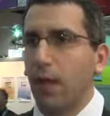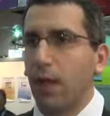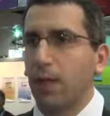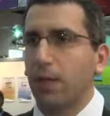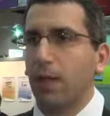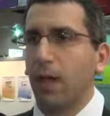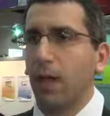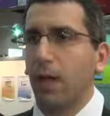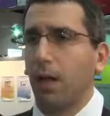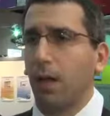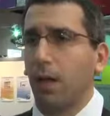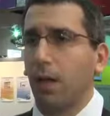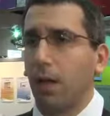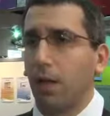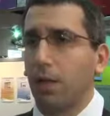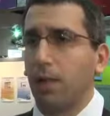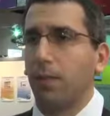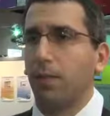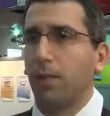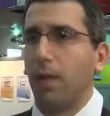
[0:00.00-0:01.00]
الذي
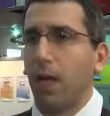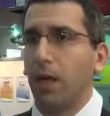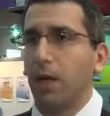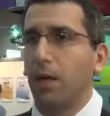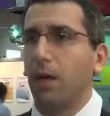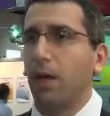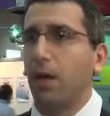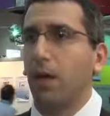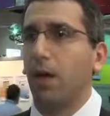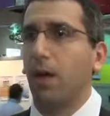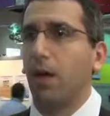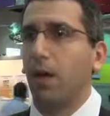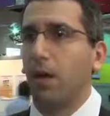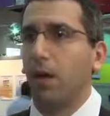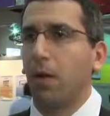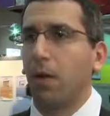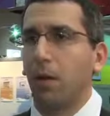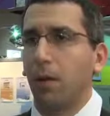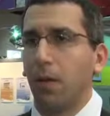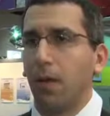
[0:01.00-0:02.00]
يشهده قطاع الإعلام
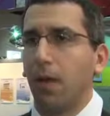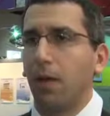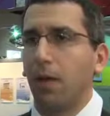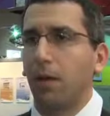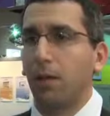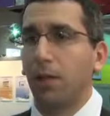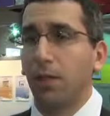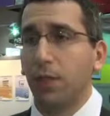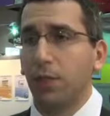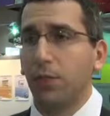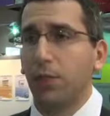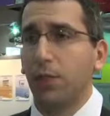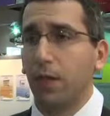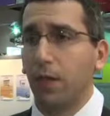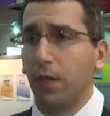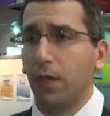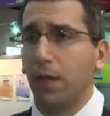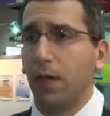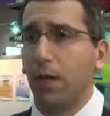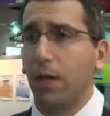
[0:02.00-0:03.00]
الرقمي
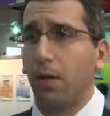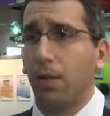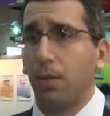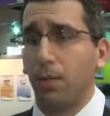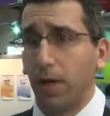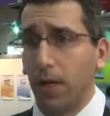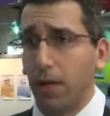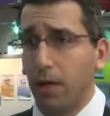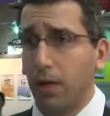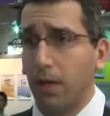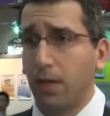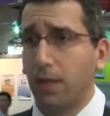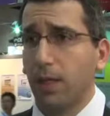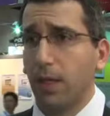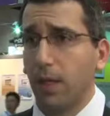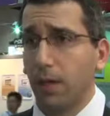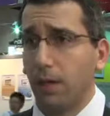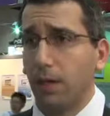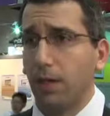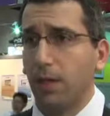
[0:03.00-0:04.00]
وهي تتسبب
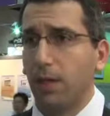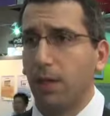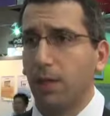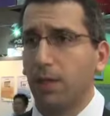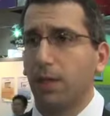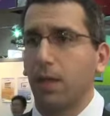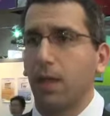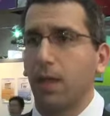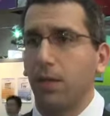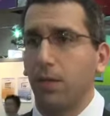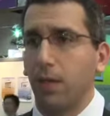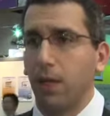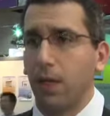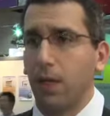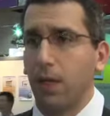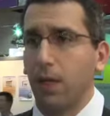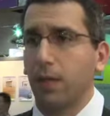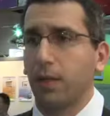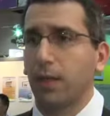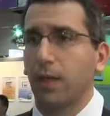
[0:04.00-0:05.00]
بخسارة
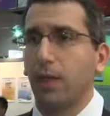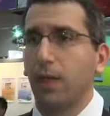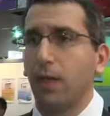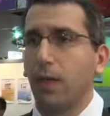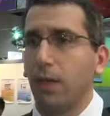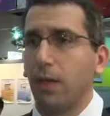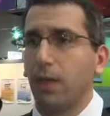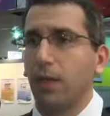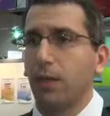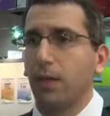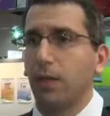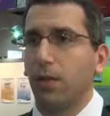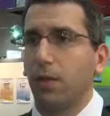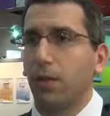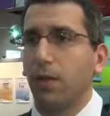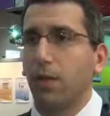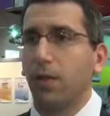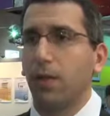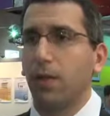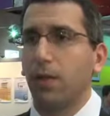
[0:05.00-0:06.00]
بمئات
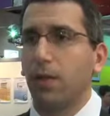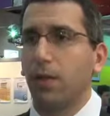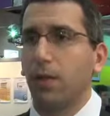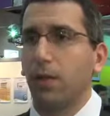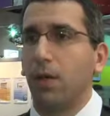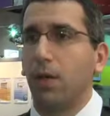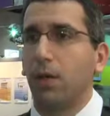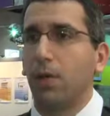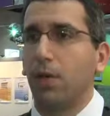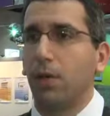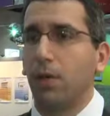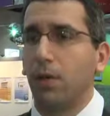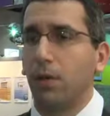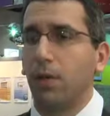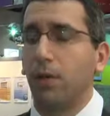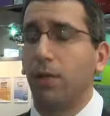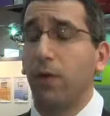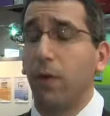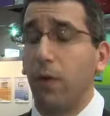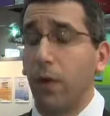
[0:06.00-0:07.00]
وربما
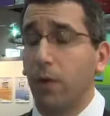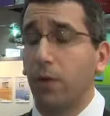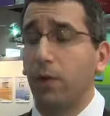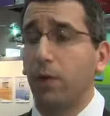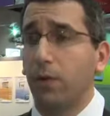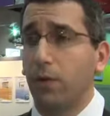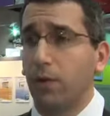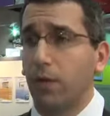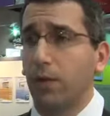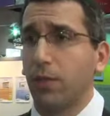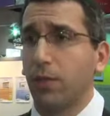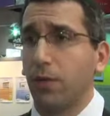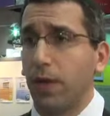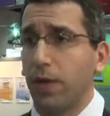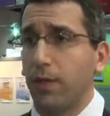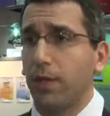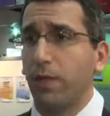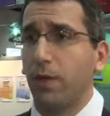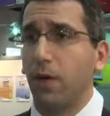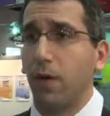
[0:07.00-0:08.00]

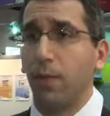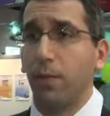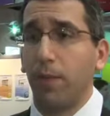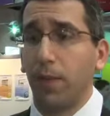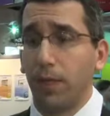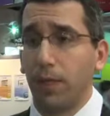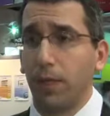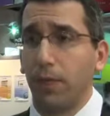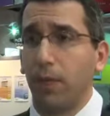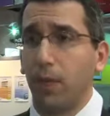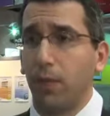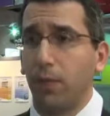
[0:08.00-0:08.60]
بمليارات الدولارات